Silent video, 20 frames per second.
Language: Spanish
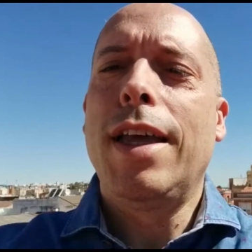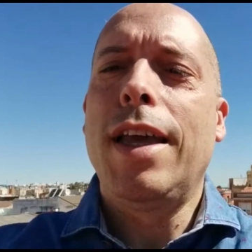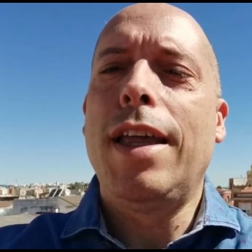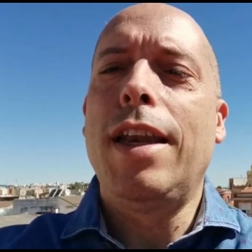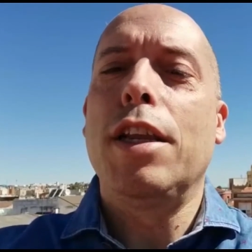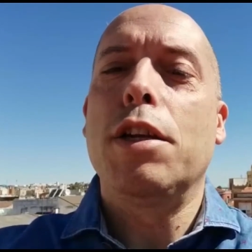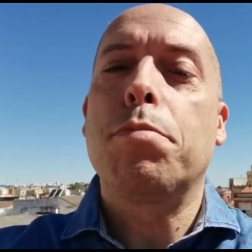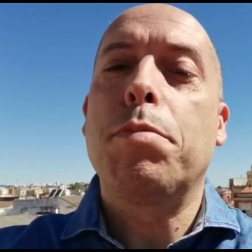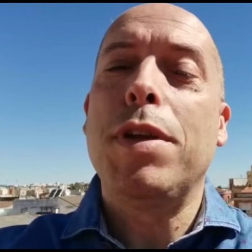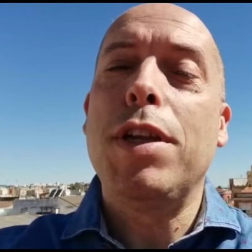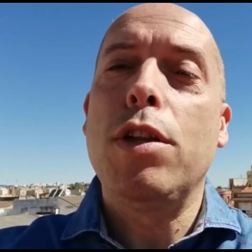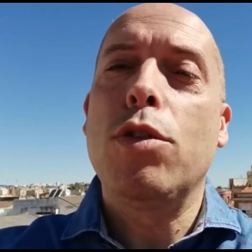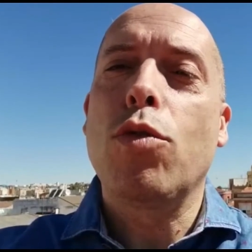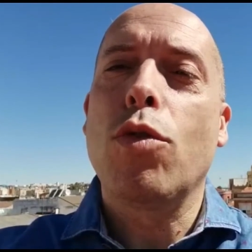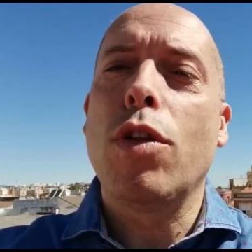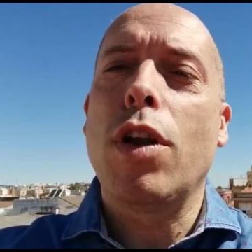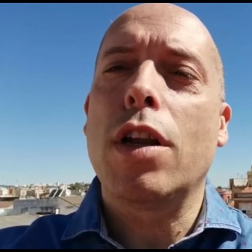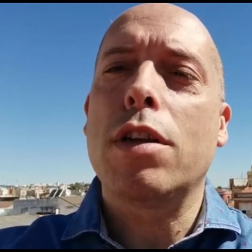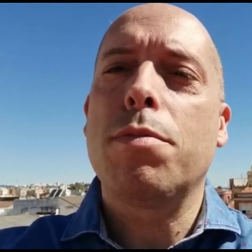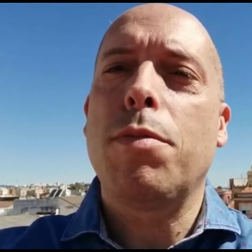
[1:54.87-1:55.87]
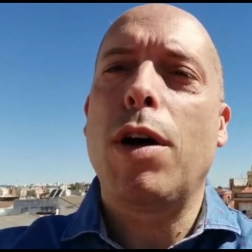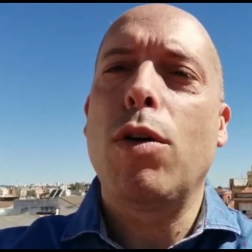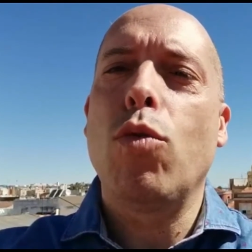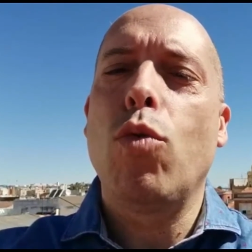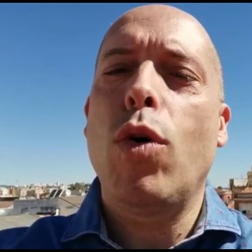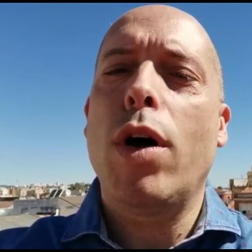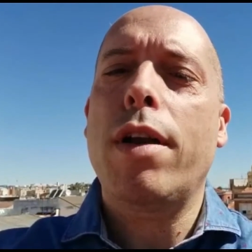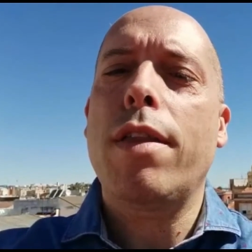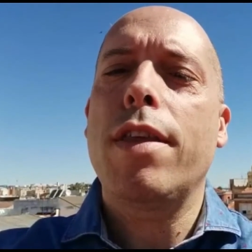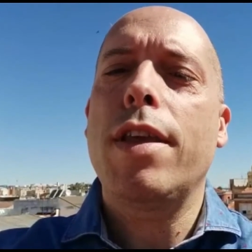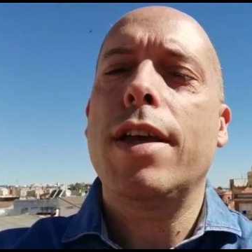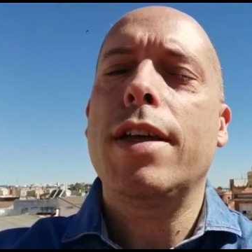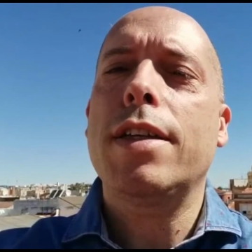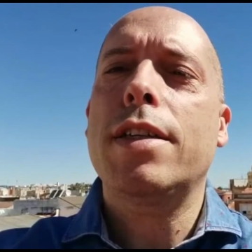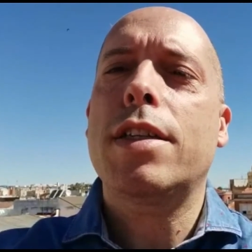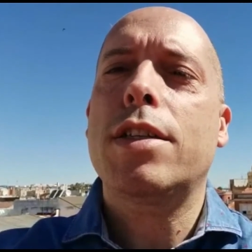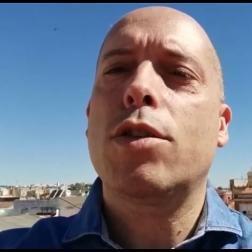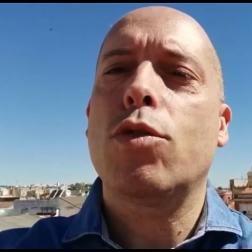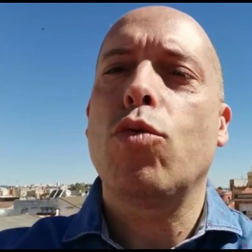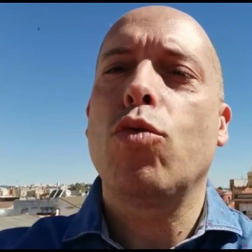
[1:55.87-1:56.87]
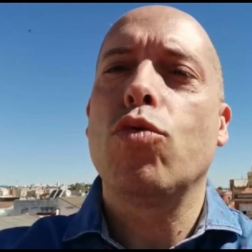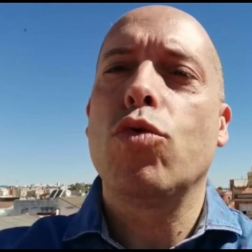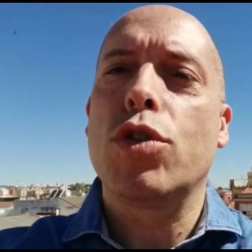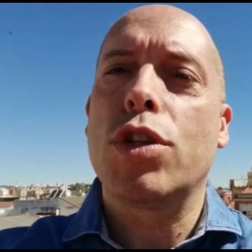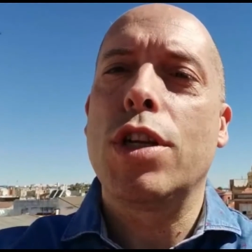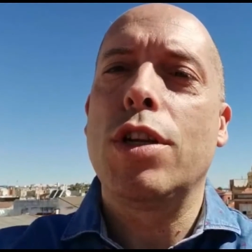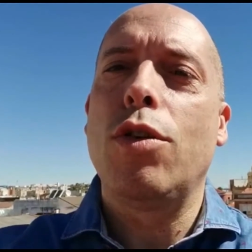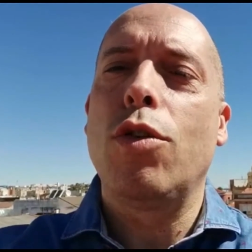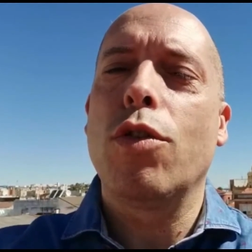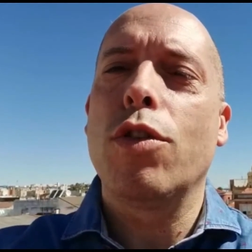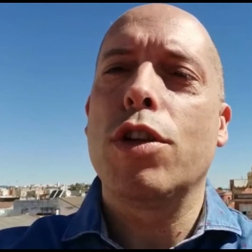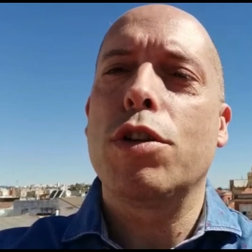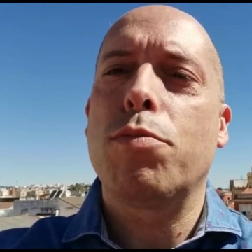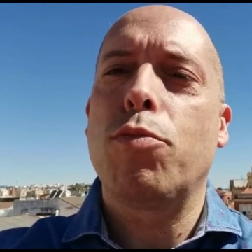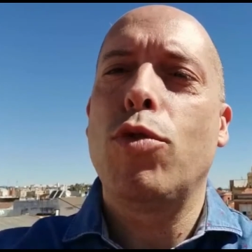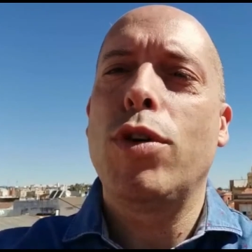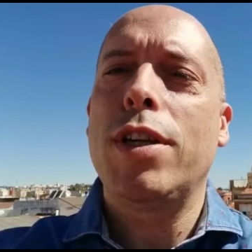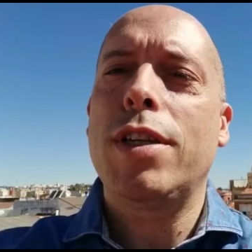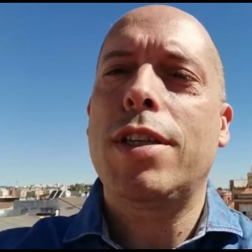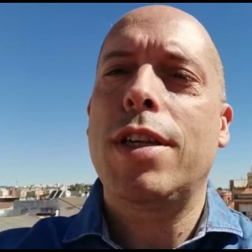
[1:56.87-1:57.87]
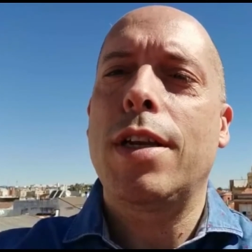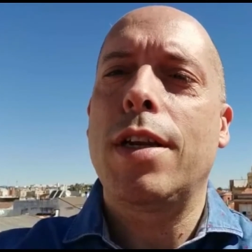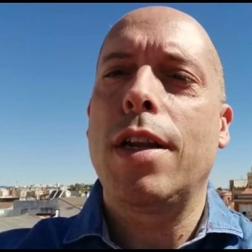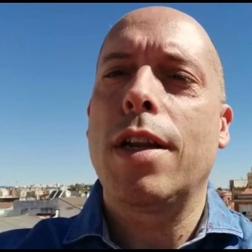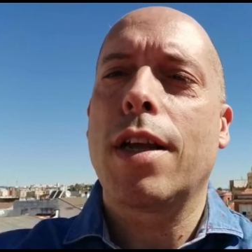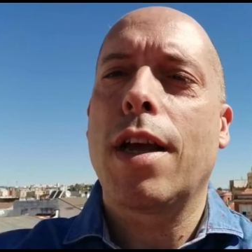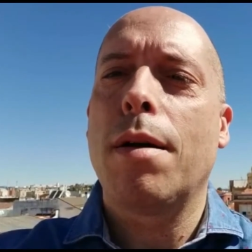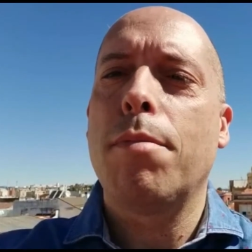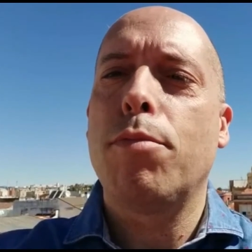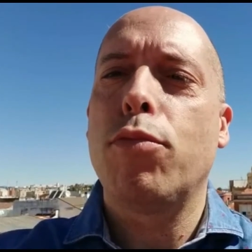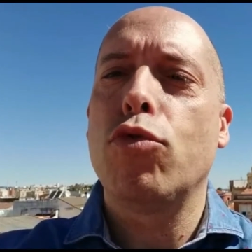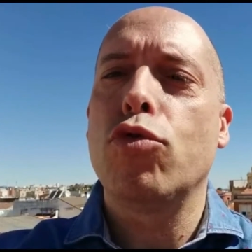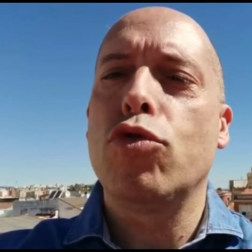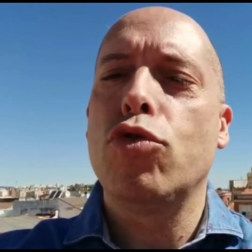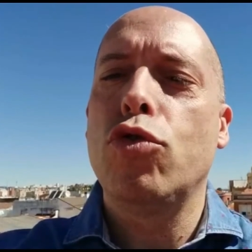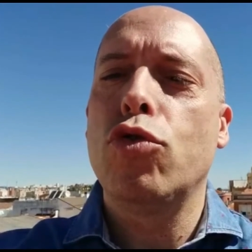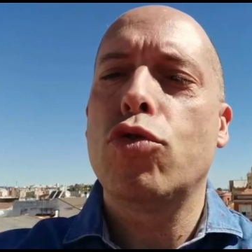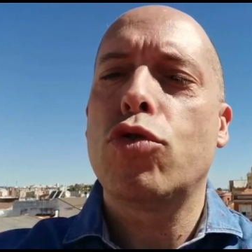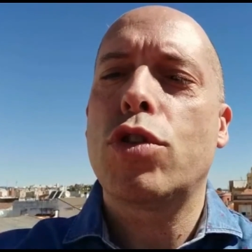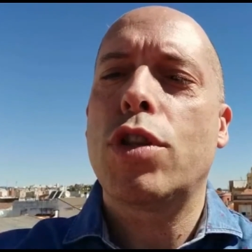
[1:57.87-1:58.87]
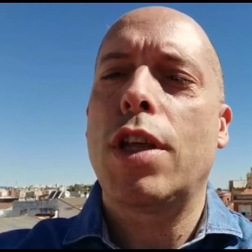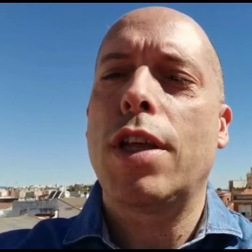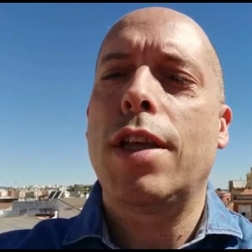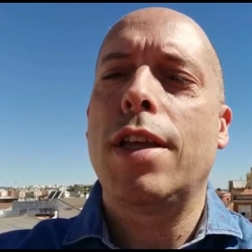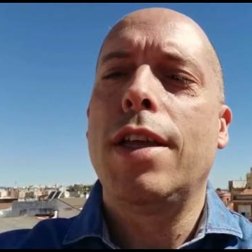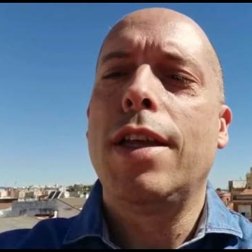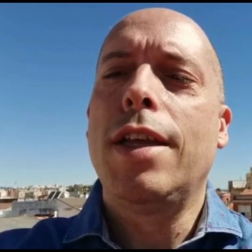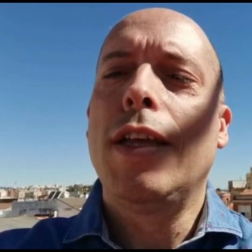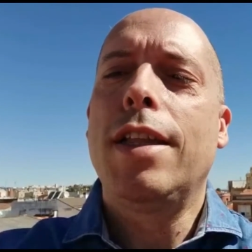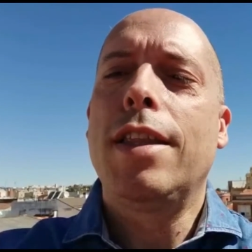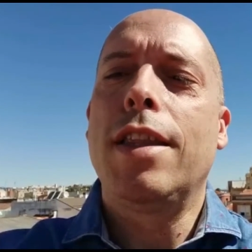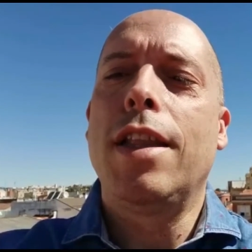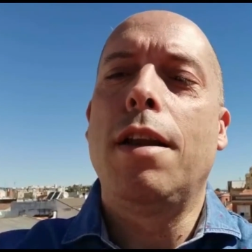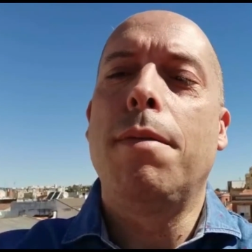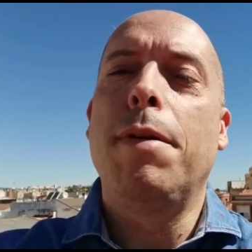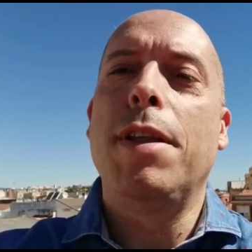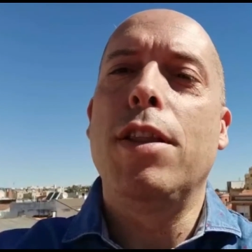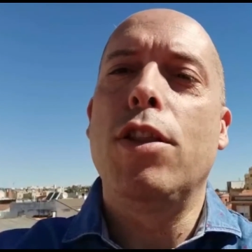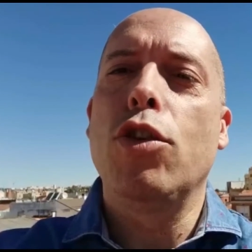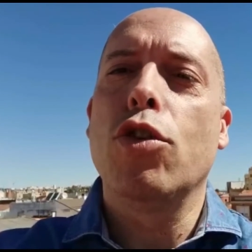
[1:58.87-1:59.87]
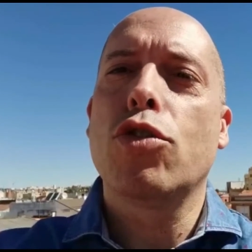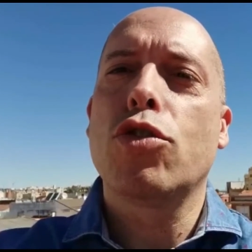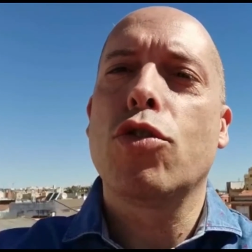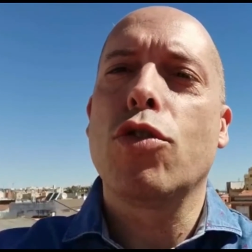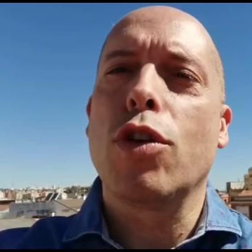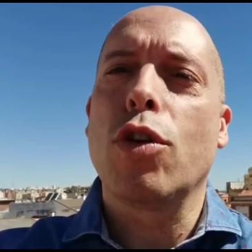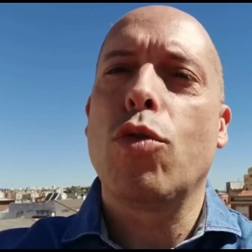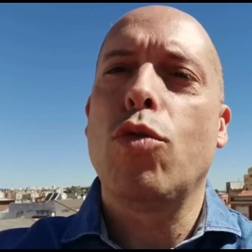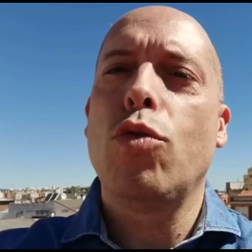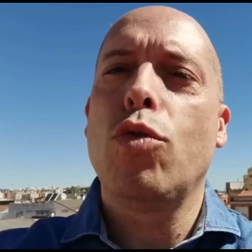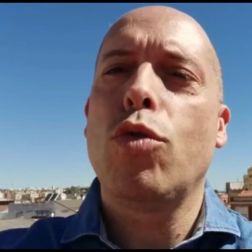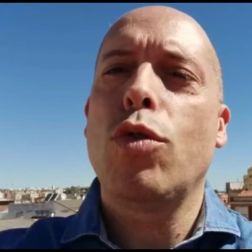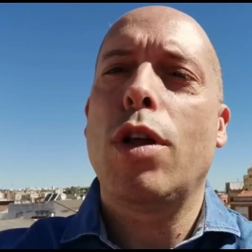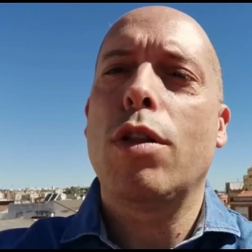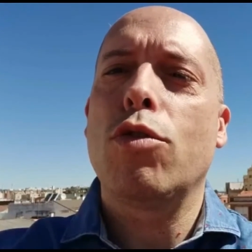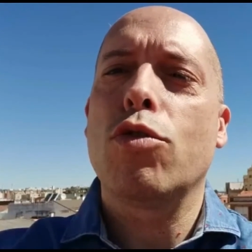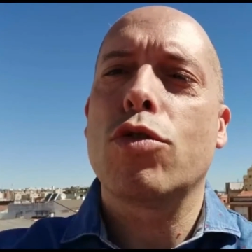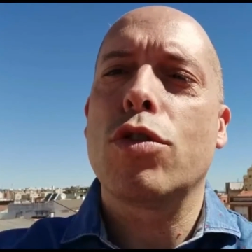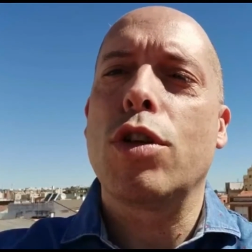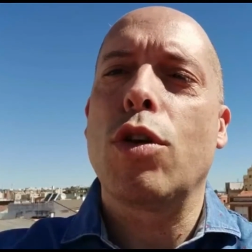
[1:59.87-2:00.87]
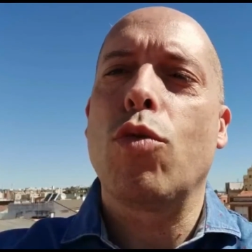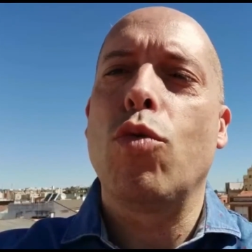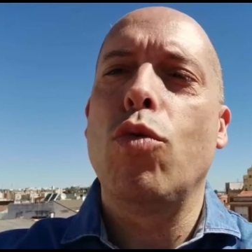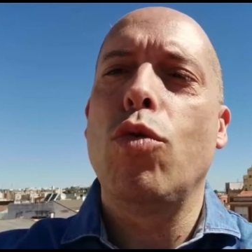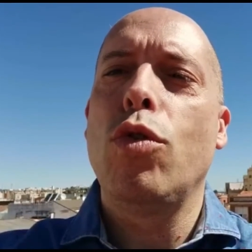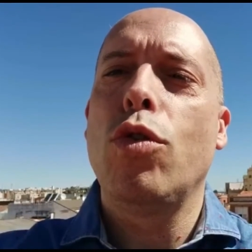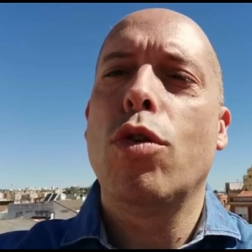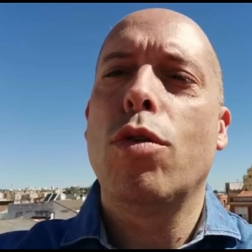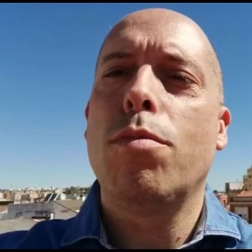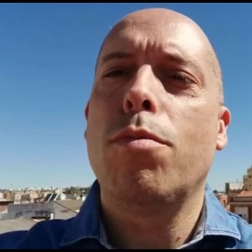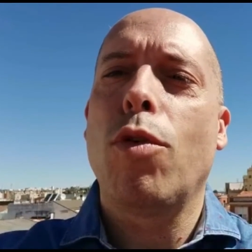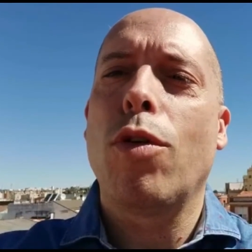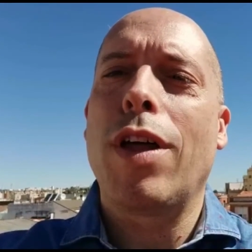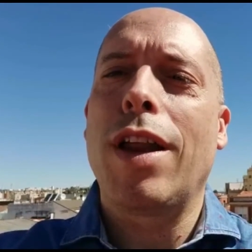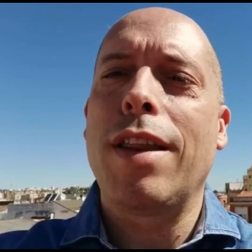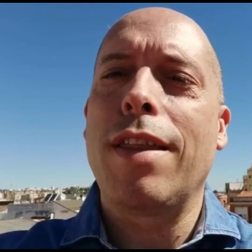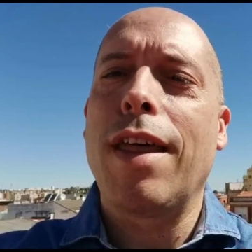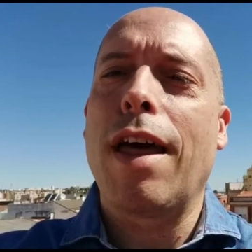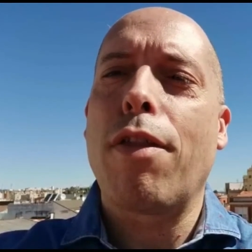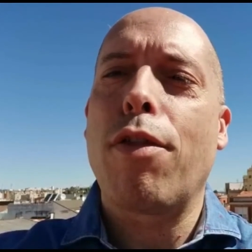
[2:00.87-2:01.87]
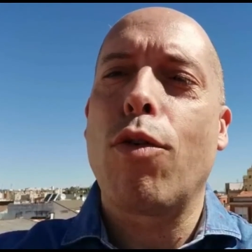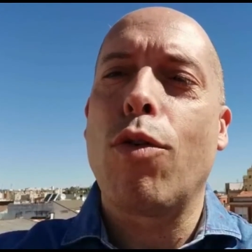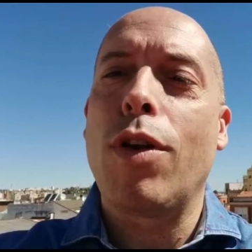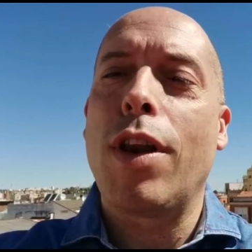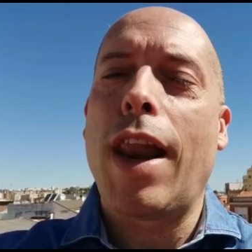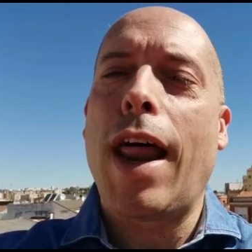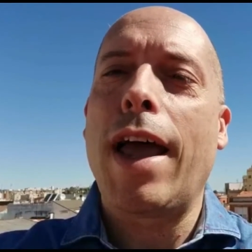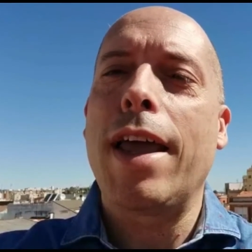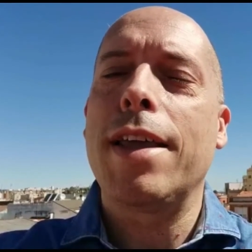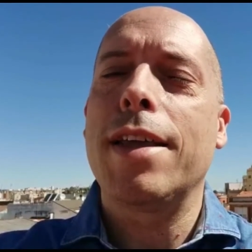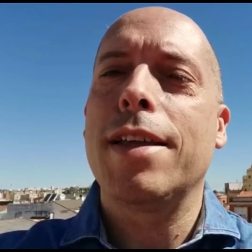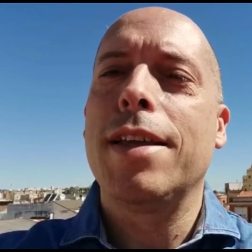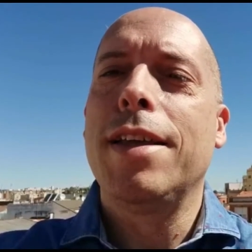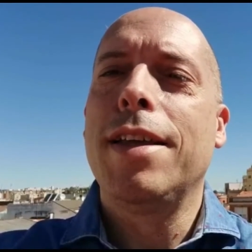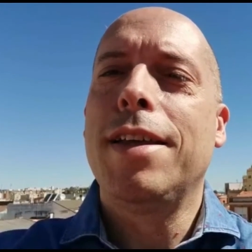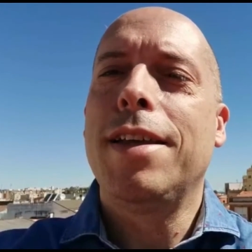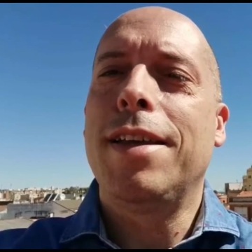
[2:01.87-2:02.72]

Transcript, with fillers: El espíritu de las vanguardias, un siglo después, en el campus Juste, del 28 de junio al 2 de julio, modalidad online.